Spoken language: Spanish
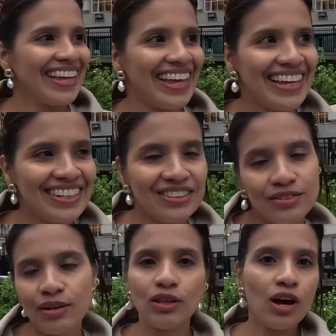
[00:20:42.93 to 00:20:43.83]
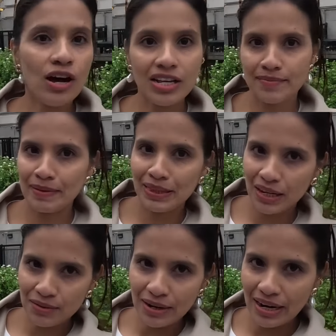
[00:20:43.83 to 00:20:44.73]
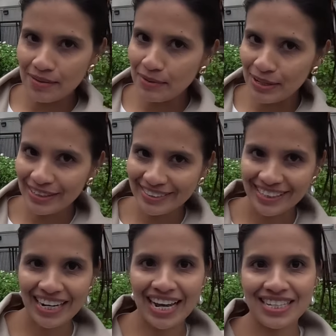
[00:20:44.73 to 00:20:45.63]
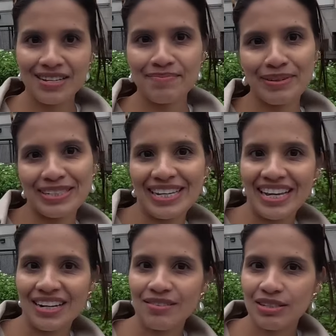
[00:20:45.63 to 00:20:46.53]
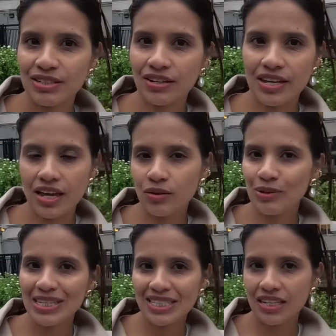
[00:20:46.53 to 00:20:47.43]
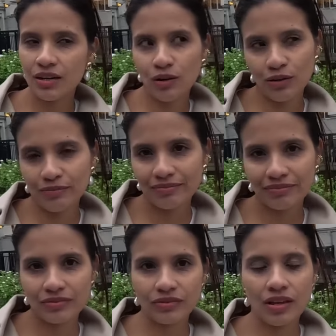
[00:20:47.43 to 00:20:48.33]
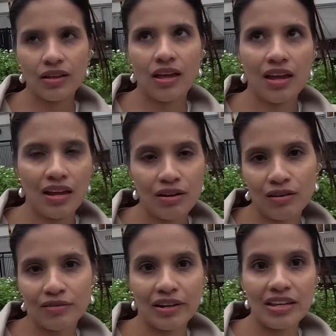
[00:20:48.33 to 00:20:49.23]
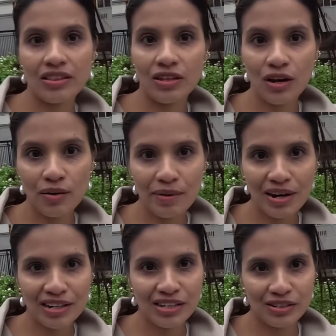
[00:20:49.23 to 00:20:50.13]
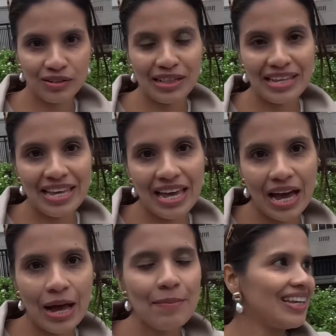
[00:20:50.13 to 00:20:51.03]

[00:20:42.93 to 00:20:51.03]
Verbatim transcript: Estuvo todo espectacular, amor. Gracias por ser nuestro guía turístico. Sí, excelente. Eh, Rindió, mejor dicho, el día.